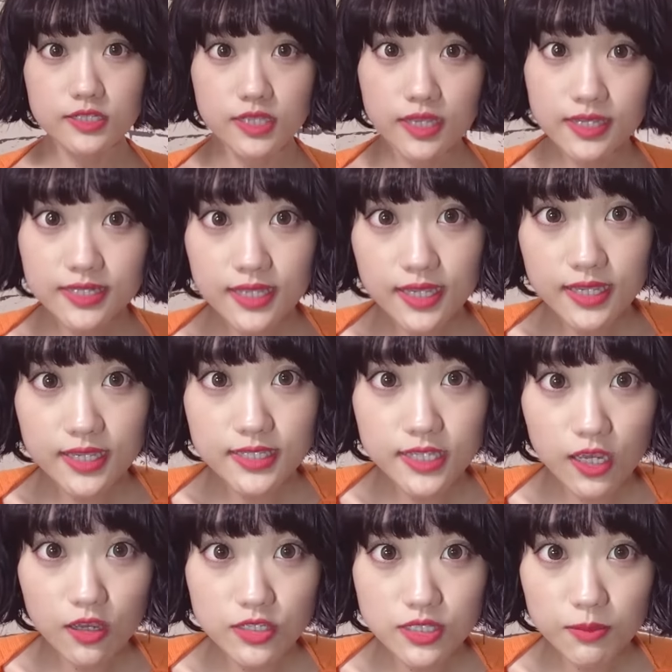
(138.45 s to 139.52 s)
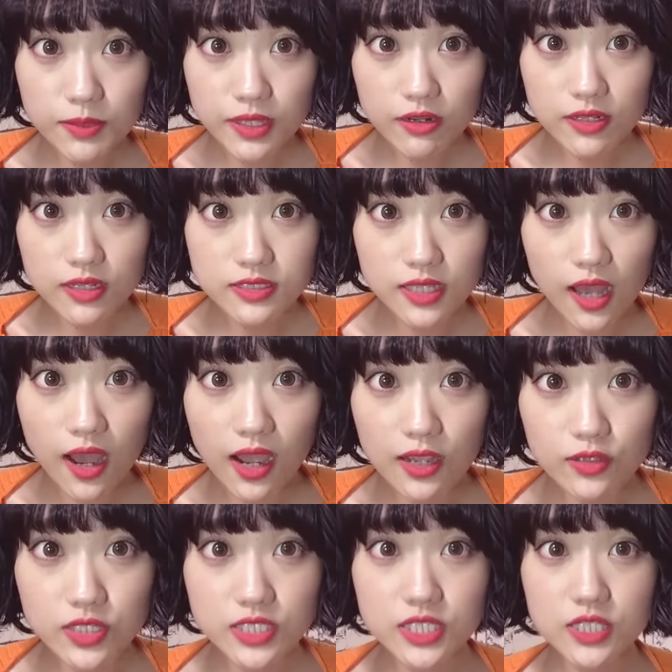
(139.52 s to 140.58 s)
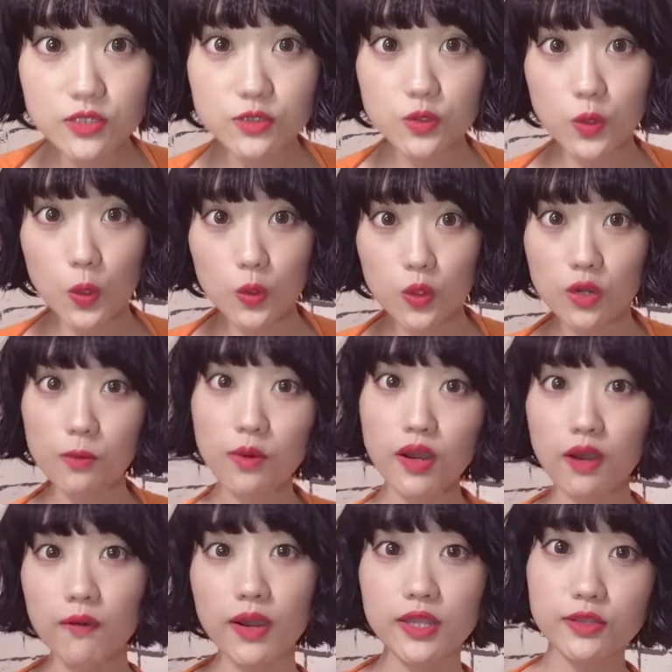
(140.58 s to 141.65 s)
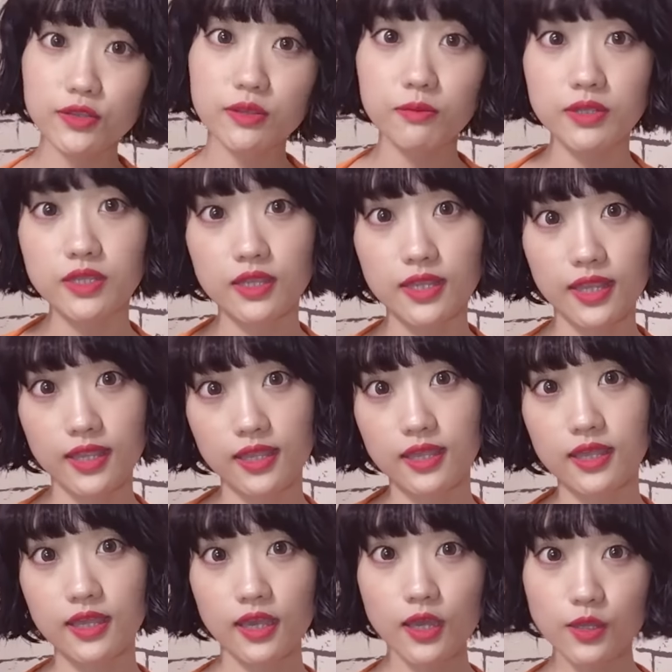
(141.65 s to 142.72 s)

ぜひぜひチェックしてみてください。ユジャチングの広告も可愛いので見てね。